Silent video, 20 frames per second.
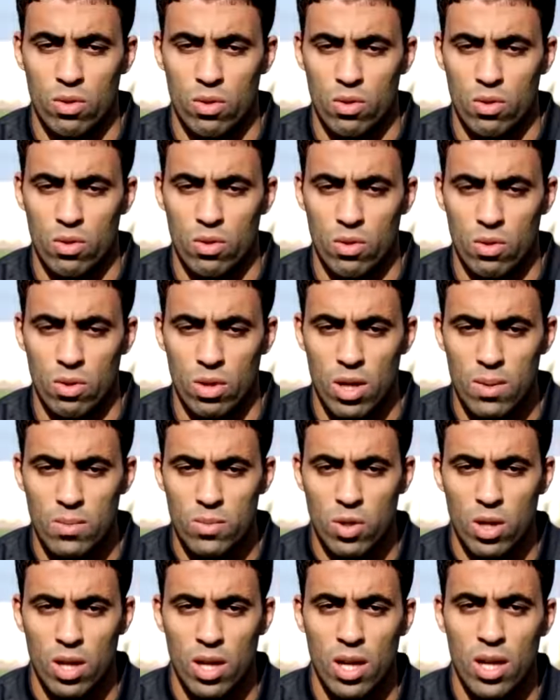
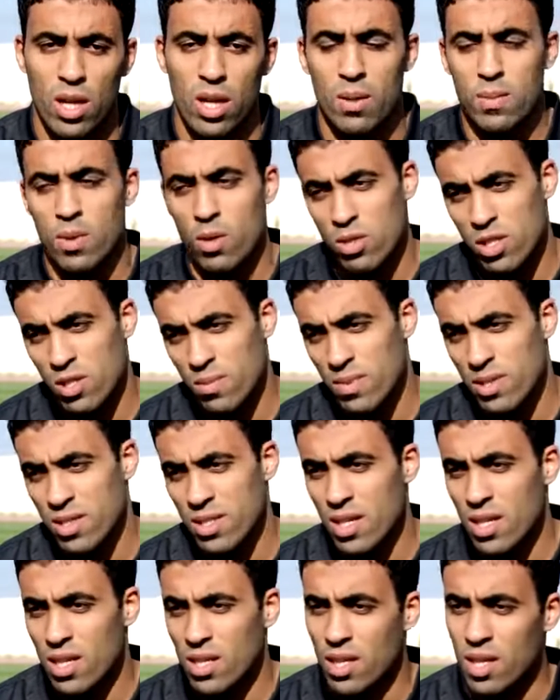والحمد لله الموسم
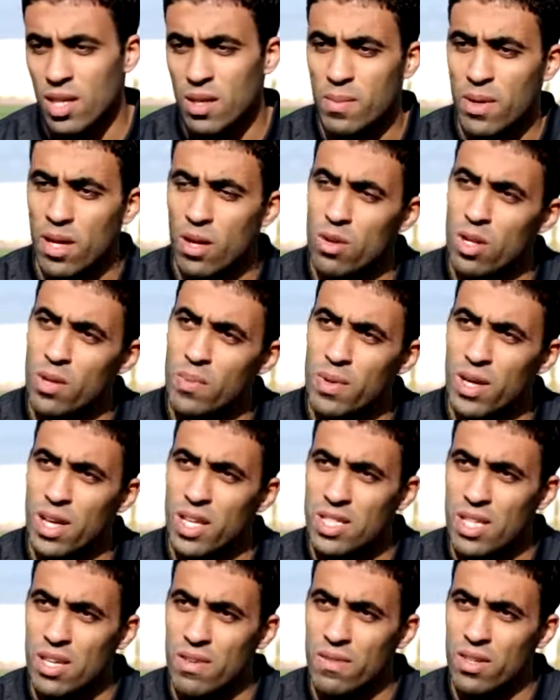الثاني اللي مع
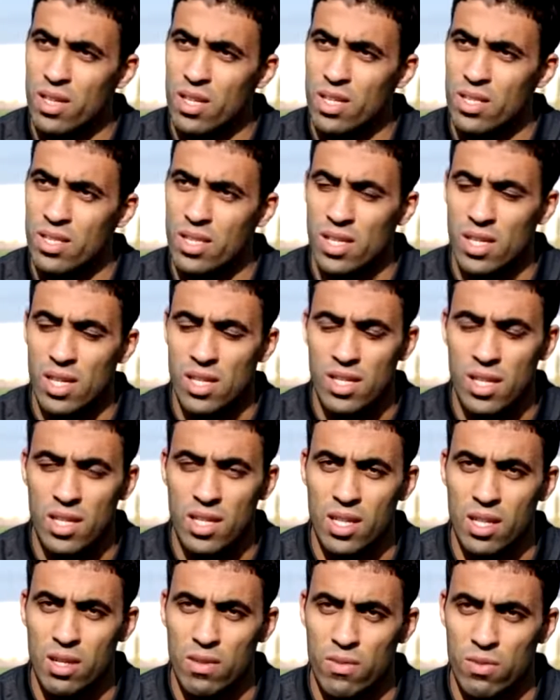أولمبيك سافي استطعت
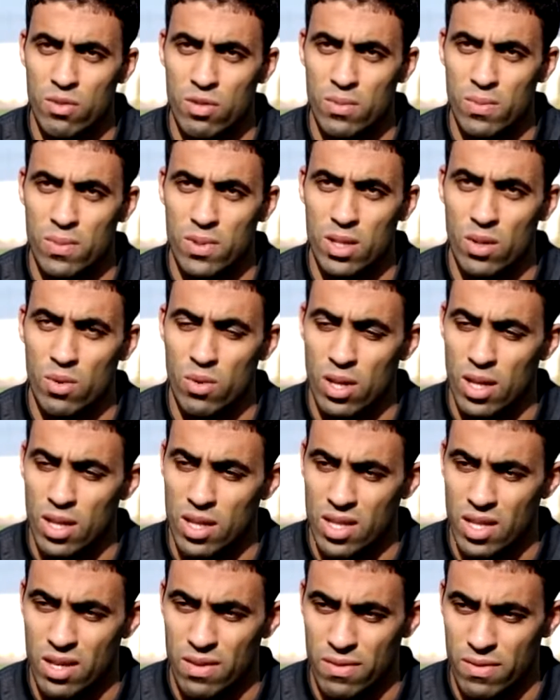أنني نفوز بدوري
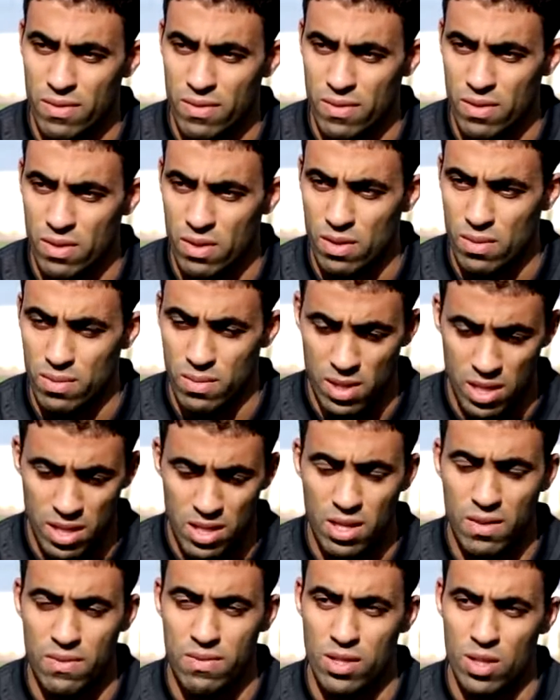هداف
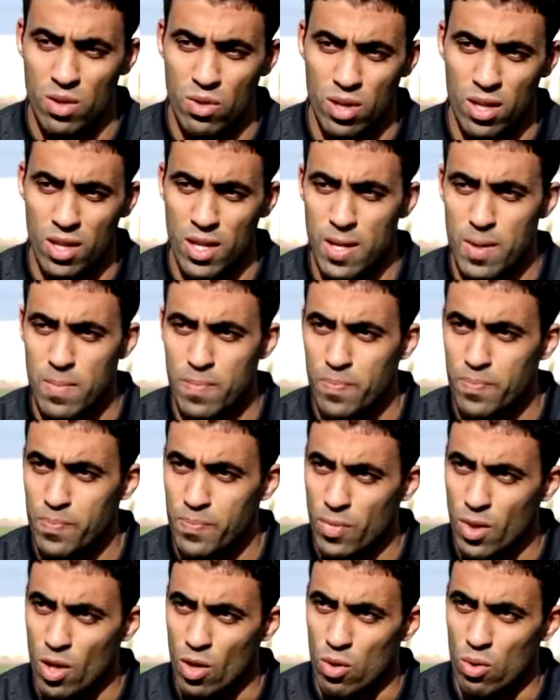بهداف الدوري
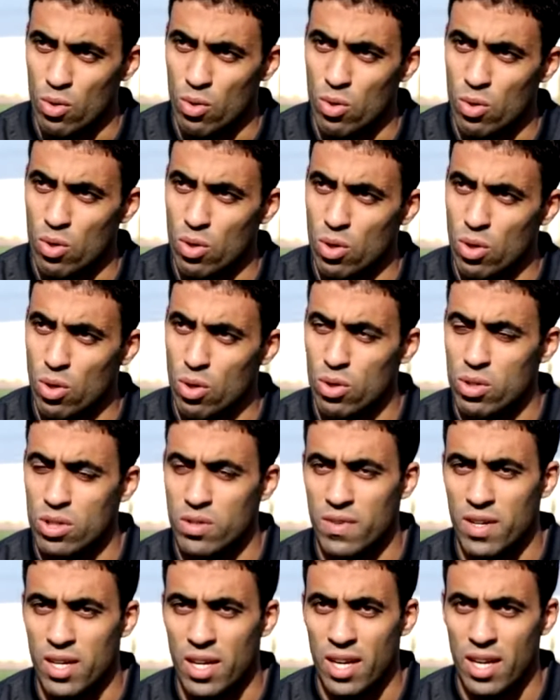
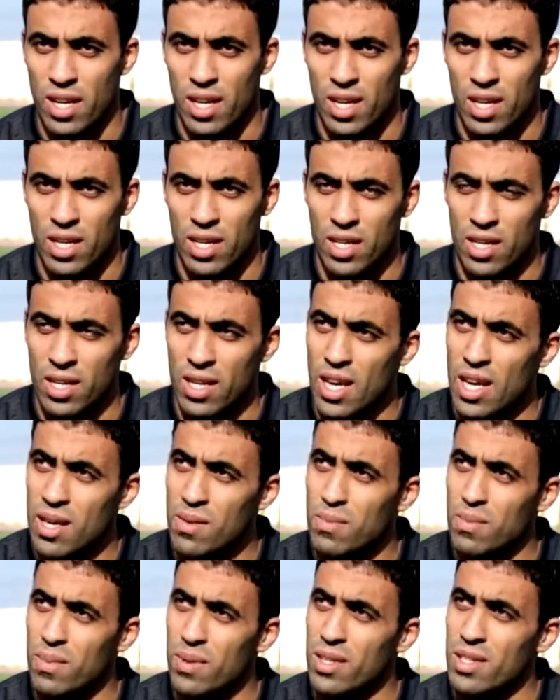وقدت فريقي
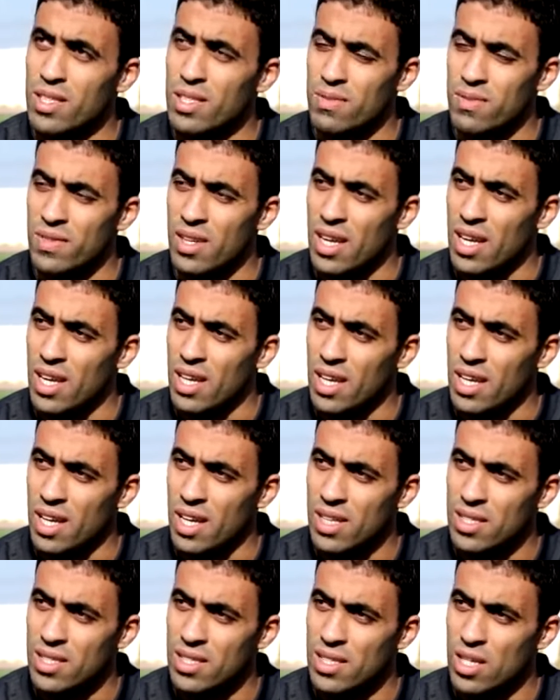للعب نصف نهائي
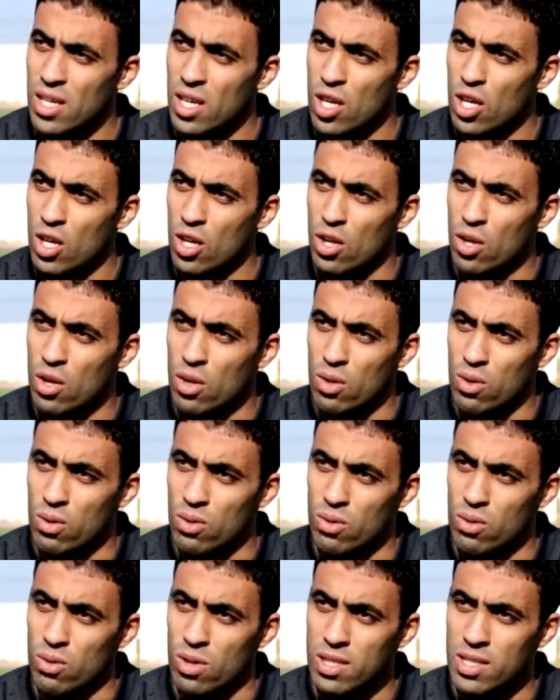كأس
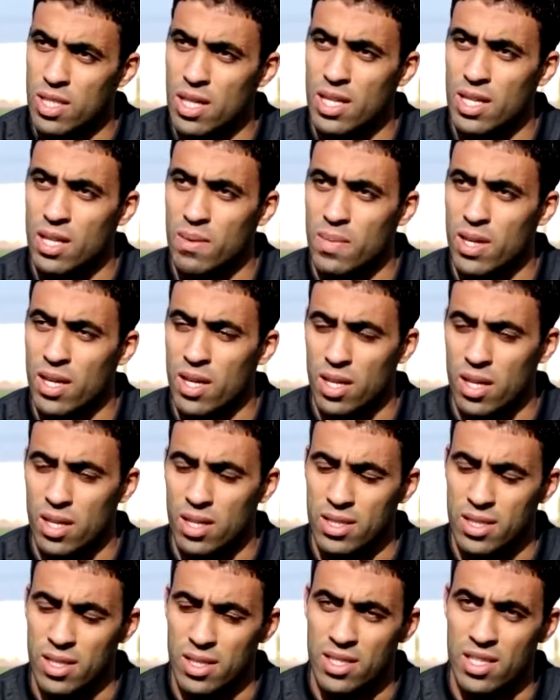واحتلينا
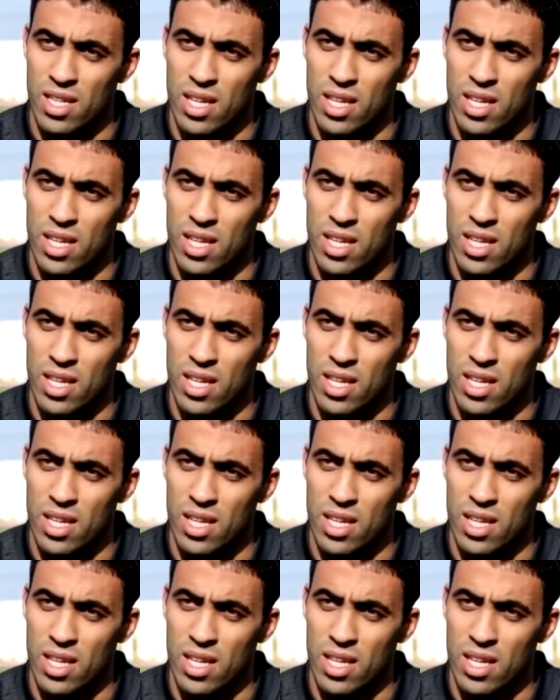المركز